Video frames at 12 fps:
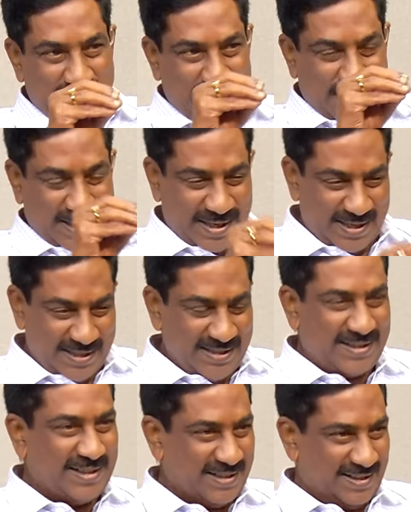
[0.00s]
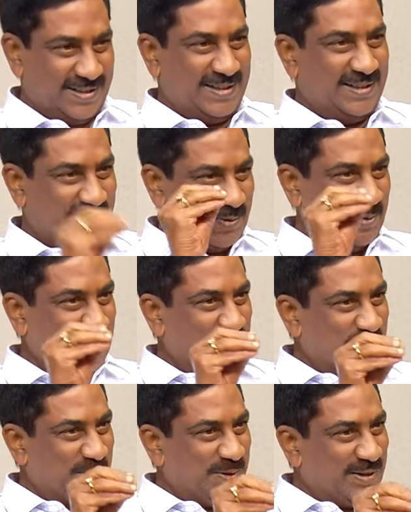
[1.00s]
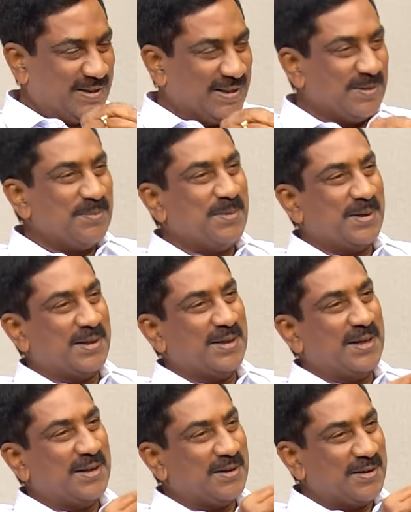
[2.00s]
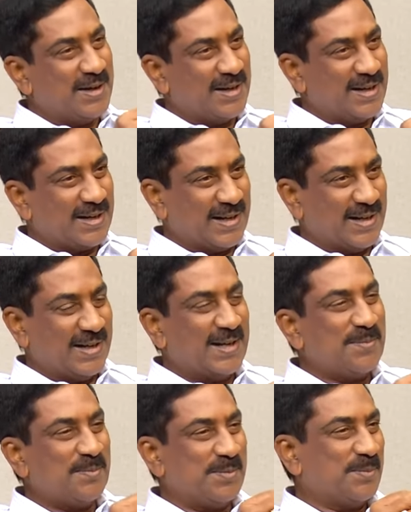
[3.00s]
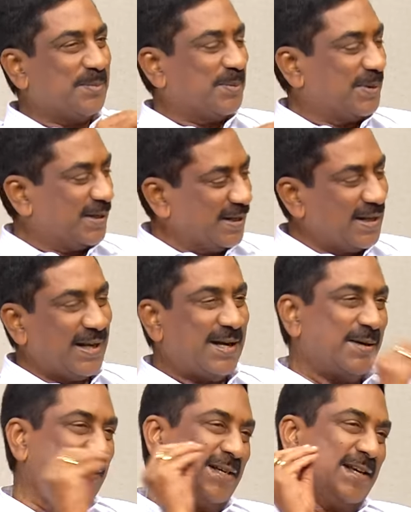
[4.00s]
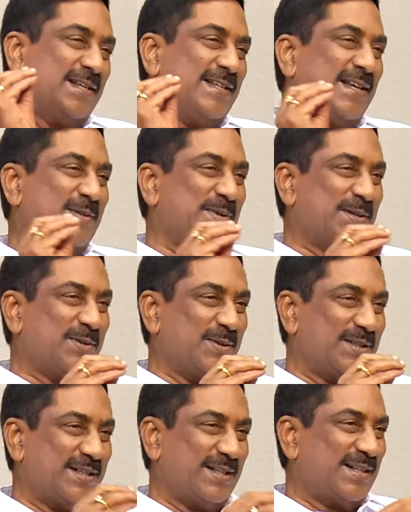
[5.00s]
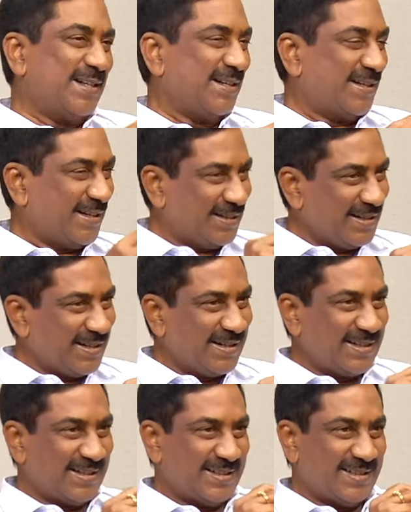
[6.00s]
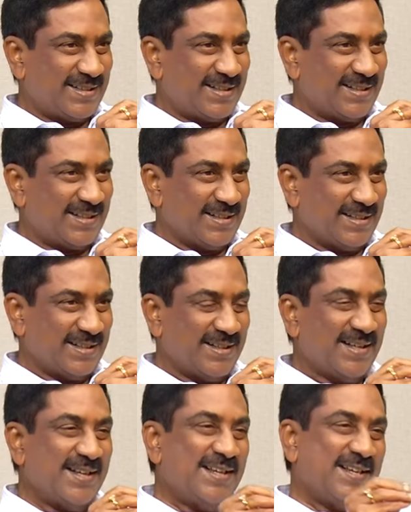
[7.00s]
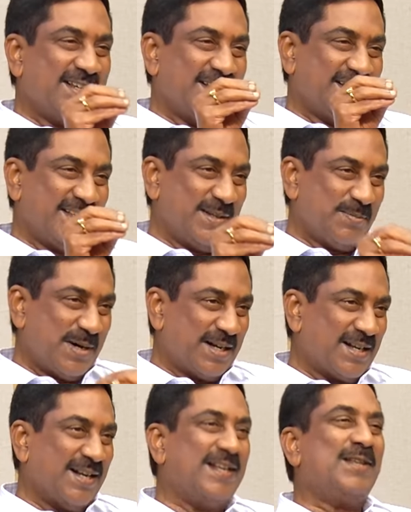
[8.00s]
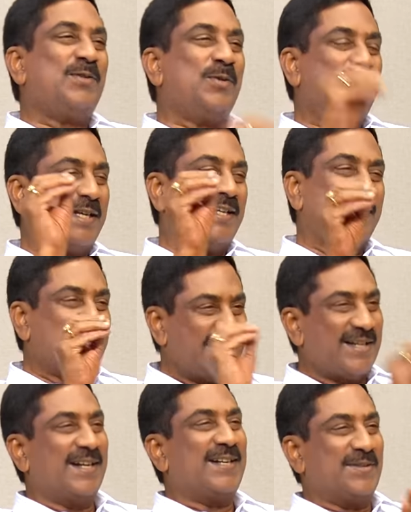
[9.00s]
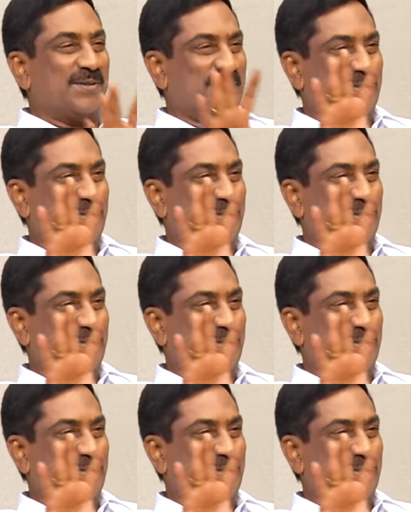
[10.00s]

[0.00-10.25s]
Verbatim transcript: ఇక్కడ నుంచి ఈ స్టూడియోలో నుంచి నేరుగా కనుక మిమ్మల్ని కింద కేసీఆర్ మనుషులు వచ్చి కేసీఆర్ దగ్గరికి తీసుకెళ్తే ఈ మాటలన్నీ తూచేటట్టు చేయగలడు